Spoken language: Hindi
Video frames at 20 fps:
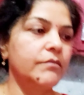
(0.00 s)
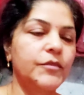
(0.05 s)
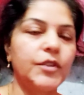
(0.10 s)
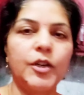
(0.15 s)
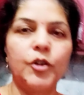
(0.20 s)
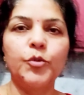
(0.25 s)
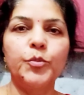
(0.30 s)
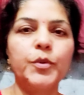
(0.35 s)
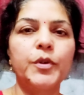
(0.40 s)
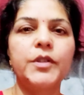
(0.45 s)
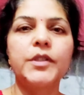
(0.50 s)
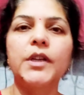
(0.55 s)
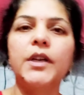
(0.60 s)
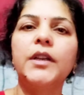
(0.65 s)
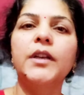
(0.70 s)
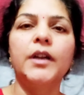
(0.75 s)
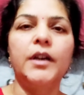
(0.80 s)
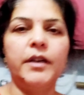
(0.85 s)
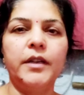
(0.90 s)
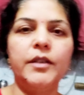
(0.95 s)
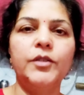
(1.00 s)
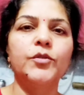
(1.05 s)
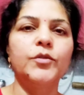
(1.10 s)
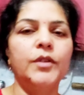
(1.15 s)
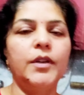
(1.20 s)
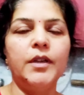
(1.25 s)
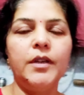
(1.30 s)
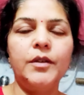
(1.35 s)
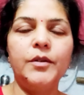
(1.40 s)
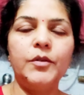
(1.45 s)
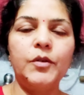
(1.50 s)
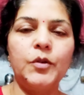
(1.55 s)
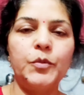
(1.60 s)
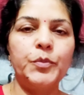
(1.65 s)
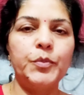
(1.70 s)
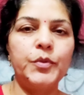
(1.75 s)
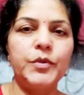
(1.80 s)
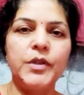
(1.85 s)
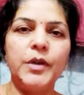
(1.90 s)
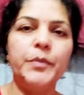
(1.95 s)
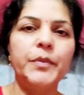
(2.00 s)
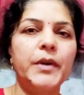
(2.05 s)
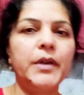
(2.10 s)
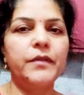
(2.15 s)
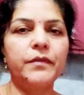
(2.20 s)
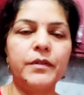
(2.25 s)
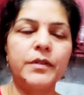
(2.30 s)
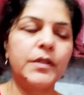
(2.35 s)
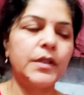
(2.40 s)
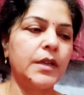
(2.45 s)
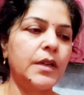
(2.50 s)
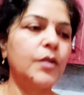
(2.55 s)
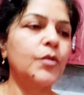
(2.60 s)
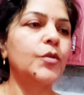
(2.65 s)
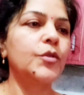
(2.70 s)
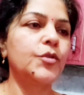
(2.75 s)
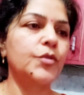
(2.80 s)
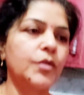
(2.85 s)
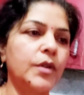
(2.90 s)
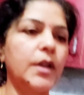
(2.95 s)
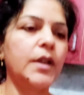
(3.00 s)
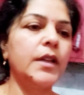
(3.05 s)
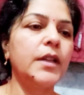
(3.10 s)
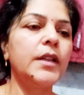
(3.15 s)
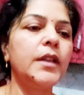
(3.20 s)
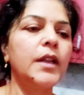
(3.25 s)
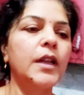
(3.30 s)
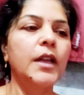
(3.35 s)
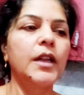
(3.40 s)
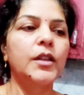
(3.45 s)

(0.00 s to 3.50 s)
झाड़ू पोछा नहाना धोना और पूजा पाठ वो सारा हो चुका है